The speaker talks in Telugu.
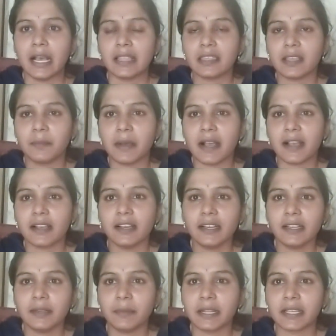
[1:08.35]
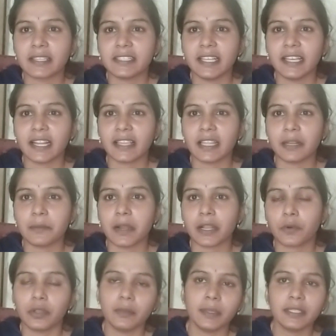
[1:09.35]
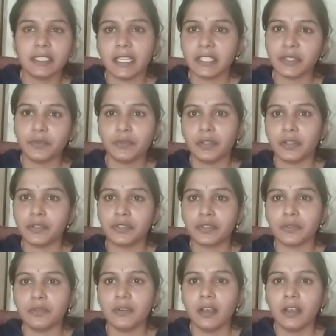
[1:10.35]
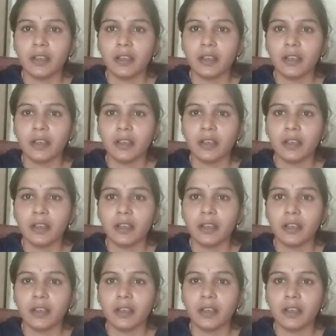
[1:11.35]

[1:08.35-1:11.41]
అంత బాగా మనకి చేరాదనమాట కొంతమంది చేసి ఉండొచ్చు